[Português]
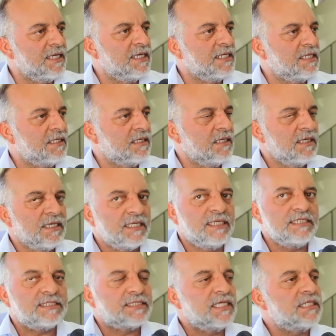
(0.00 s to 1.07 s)
ele
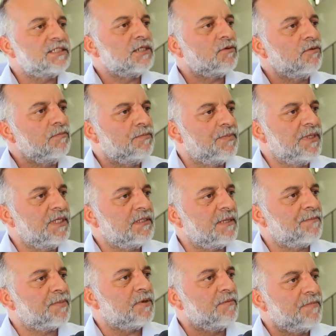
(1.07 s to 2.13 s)
que seja
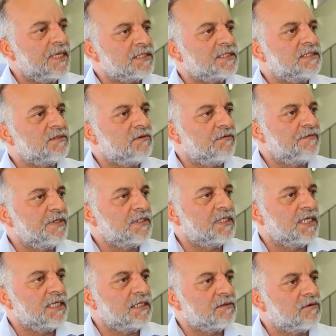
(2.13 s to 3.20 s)
cumprida a promessa de governo
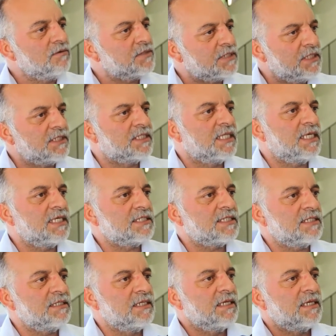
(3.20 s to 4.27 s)
dele. Com
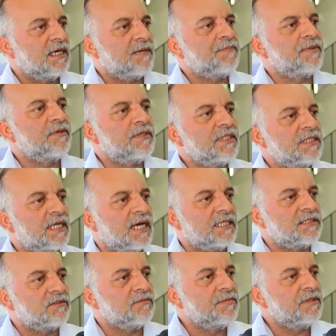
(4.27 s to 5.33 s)
certeza, a
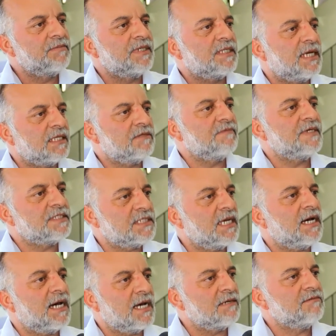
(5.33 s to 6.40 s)
prioridade do meu mandato vai ser
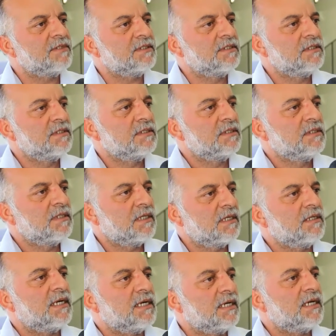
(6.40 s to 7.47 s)
a água,
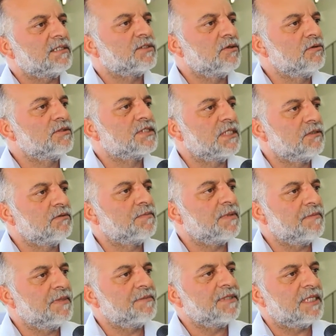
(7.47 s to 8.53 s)
a, a solução do
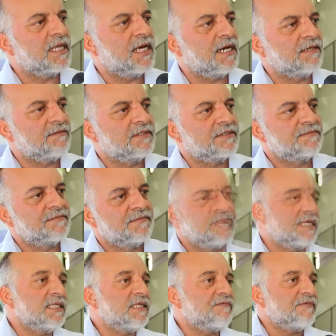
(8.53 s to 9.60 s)
problema da água.
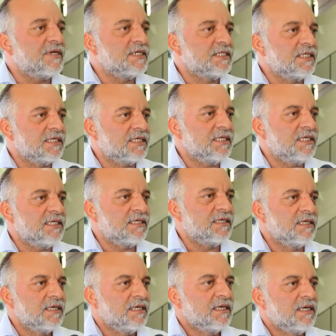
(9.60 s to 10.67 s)
Quem está falando aqui
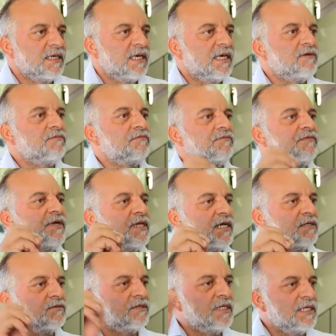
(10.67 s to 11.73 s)
é um
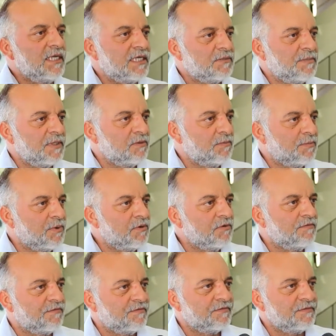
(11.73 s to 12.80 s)
vereador eleito pelo
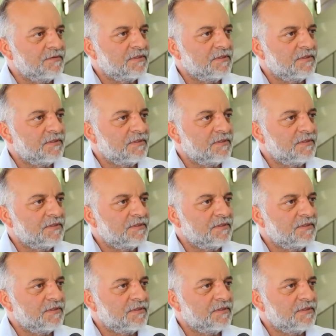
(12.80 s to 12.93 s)
povo,